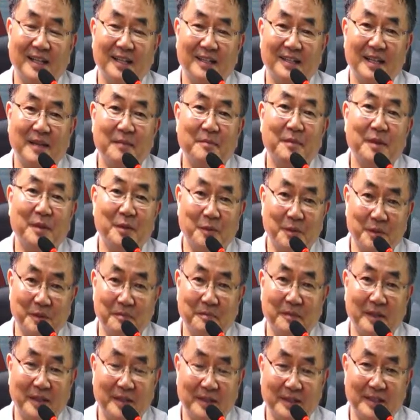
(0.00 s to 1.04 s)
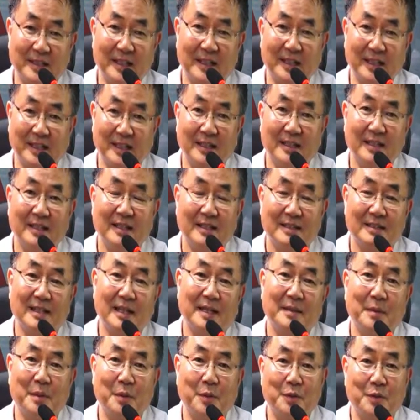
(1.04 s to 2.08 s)
350만 원짜리,
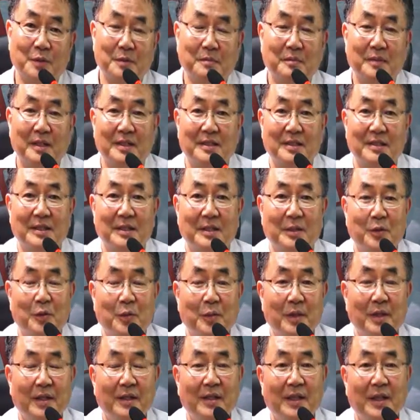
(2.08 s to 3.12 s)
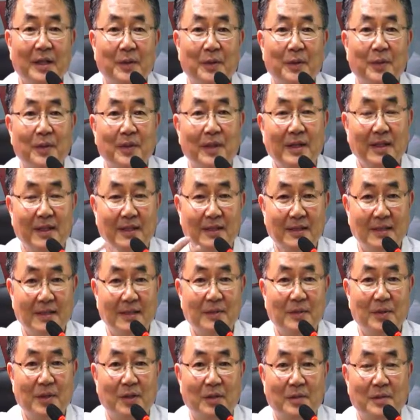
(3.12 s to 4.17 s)
450만 원짜리 놓으면 되고 지금
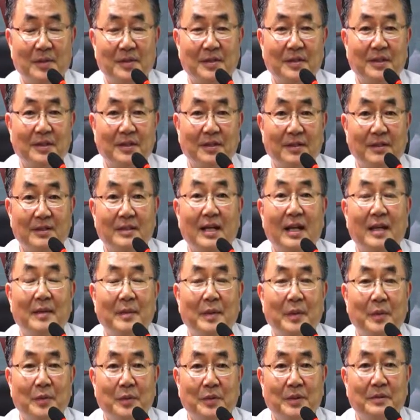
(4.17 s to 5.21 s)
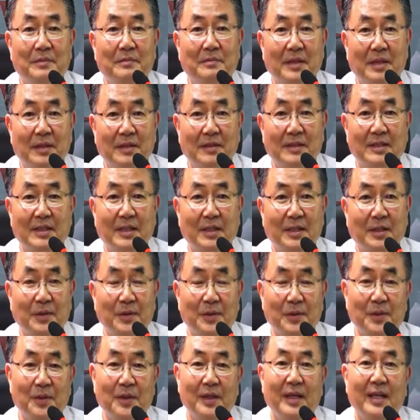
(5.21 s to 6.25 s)
여러분 쓰는 건 450만
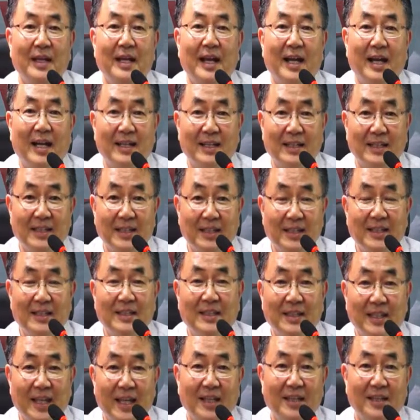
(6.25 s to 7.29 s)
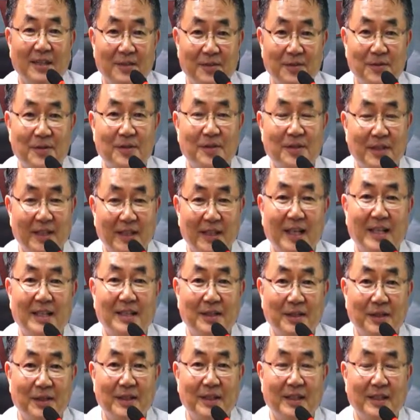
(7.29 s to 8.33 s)
원짜리로 하는 기능에 특수 기능이 다 들어
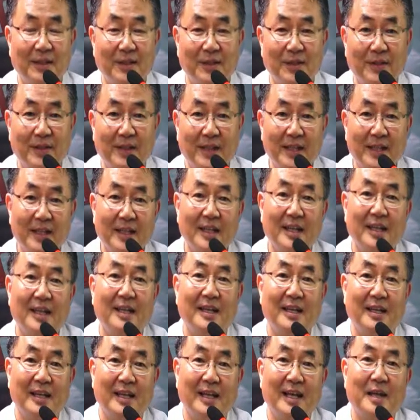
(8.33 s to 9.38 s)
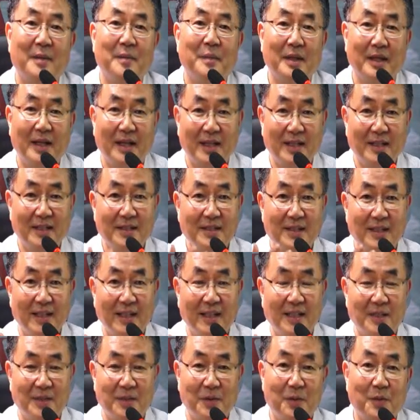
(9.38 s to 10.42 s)
있는 건데 카메라는
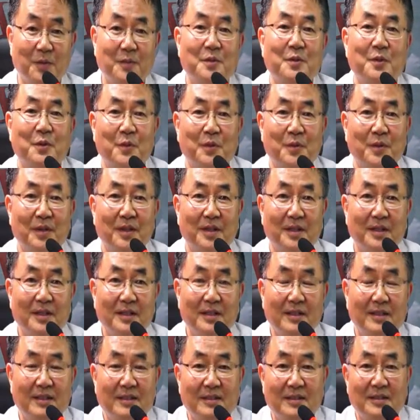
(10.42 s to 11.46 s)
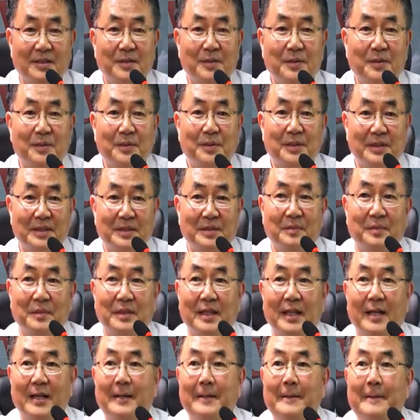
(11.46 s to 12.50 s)
제가 조금 좋은 거를 쓰고 있습니다.